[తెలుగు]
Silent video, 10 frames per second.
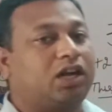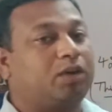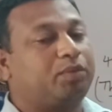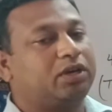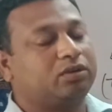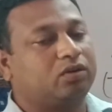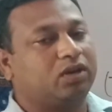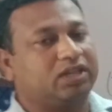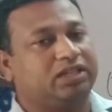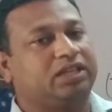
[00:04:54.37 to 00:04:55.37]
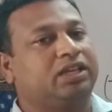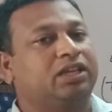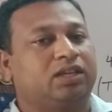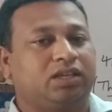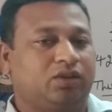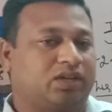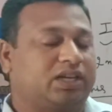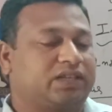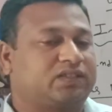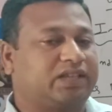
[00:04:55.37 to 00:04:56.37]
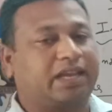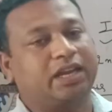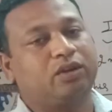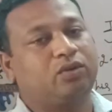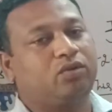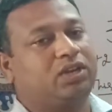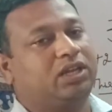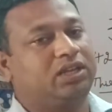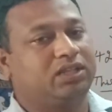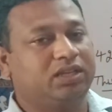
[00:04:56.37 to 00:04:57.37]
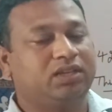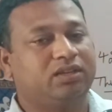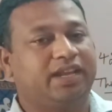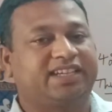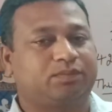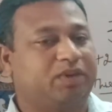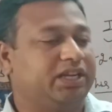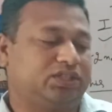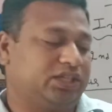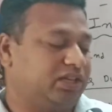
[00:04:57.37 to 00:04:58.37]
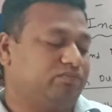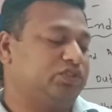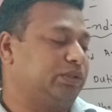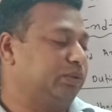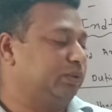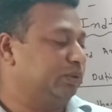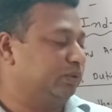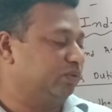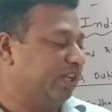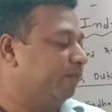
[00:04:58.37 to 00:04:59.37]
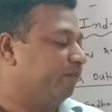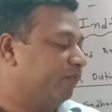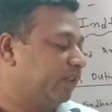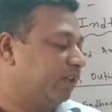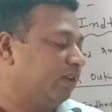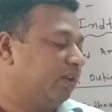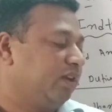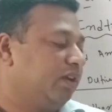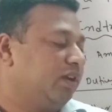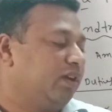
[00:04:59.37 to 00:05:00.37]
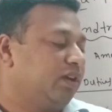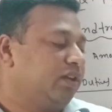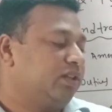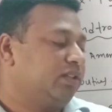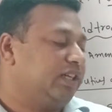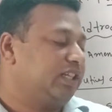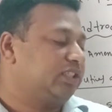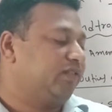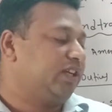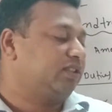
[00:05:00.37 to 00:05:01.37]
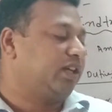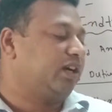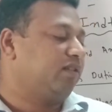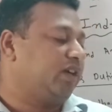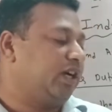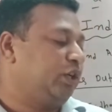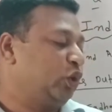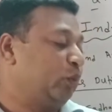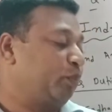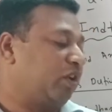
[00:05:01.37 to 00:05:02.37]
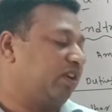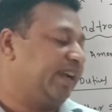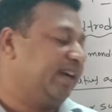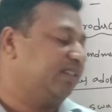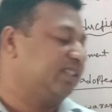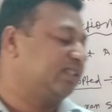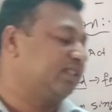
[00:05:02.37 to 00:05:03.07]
కాపాడుకోవాలనేది ఈ యొక్క సెకండ్ డ్యూటీ అనేది ఎక్స్ప్లెయిన్ చేయడం జరుగుతూ ఉంది The next one, third one, to protect the